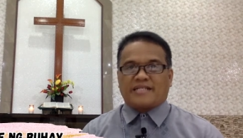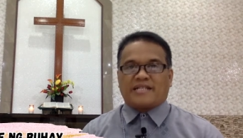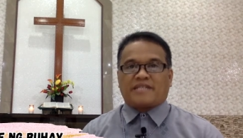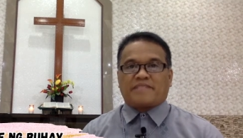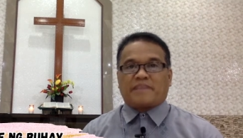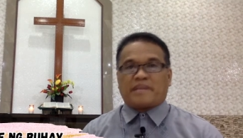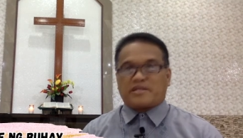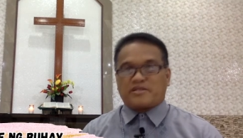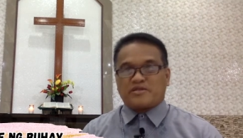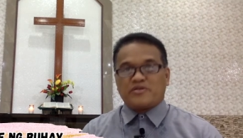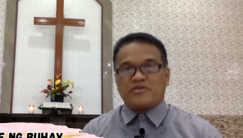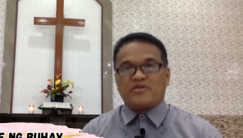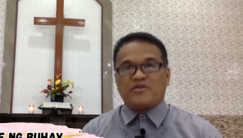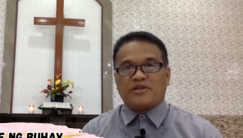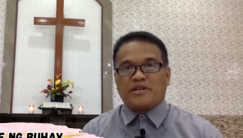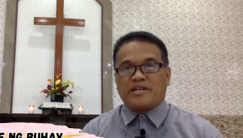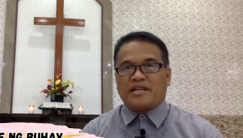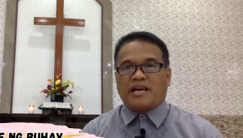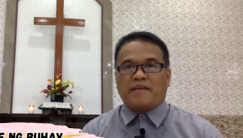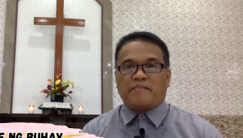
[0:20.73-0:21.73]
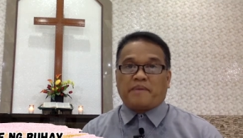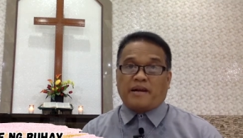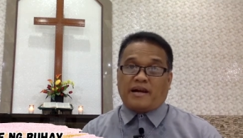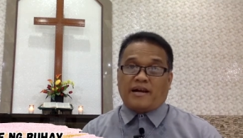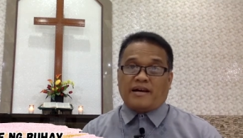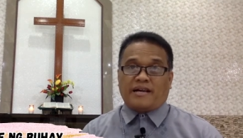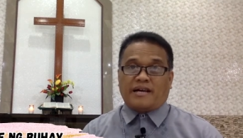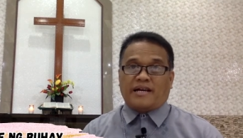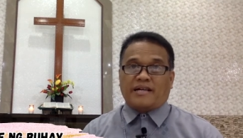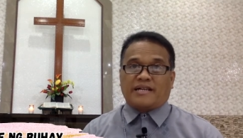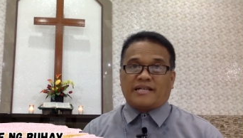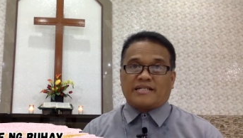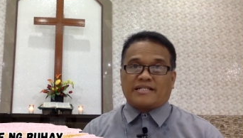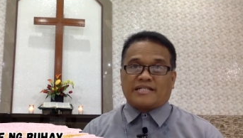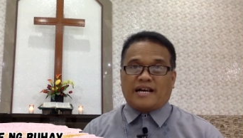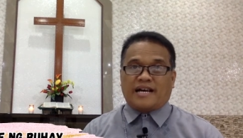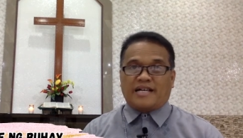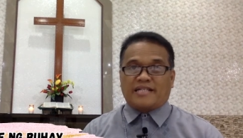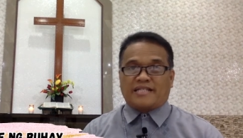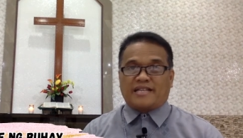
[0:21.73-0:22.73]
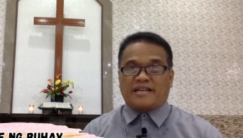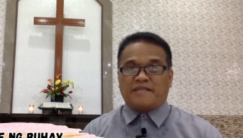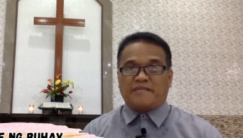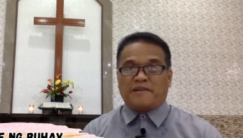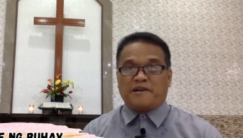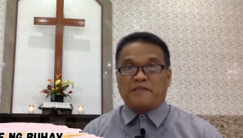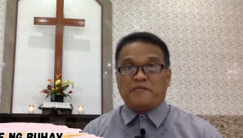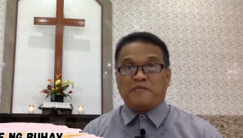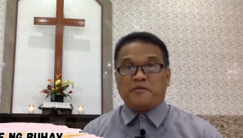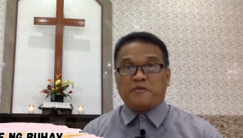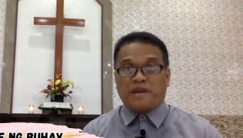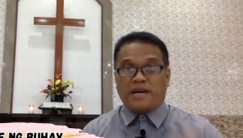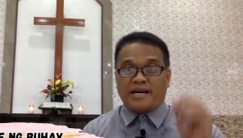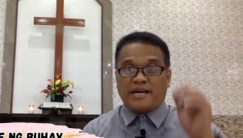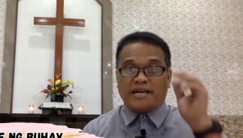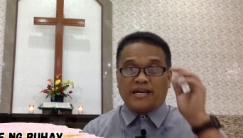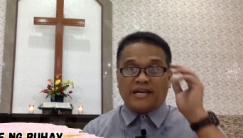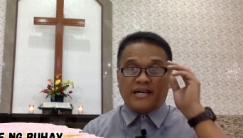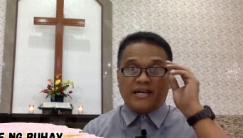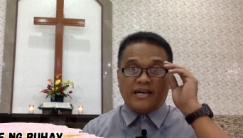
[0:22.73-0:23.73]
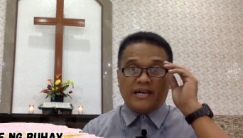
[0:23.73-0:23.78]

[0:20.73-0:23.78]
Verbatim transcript: at patuloy na ipararanas sa ating mga buhay.